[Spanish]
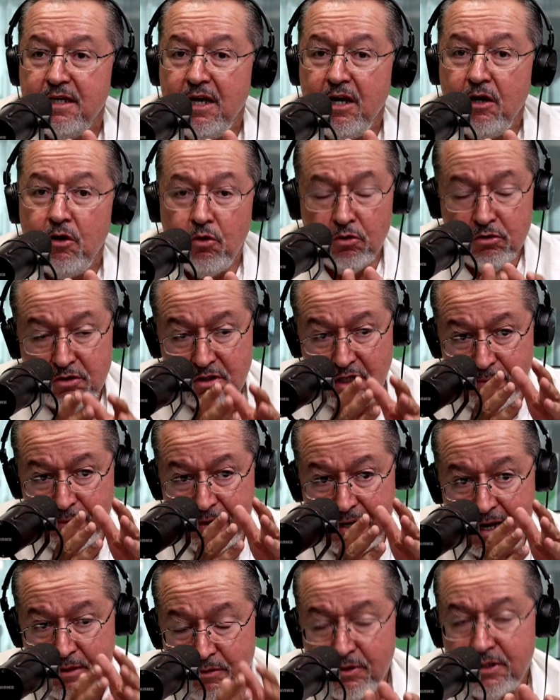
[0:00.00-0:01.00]
los
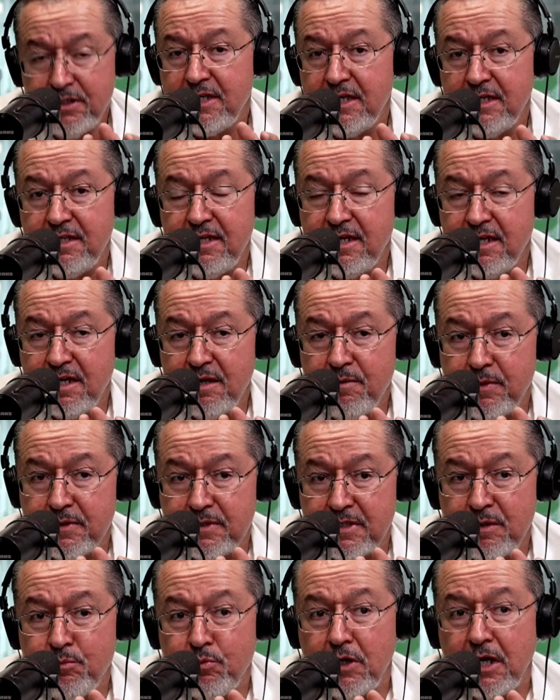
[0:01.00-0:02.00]
trabajadores que tienen que pasar por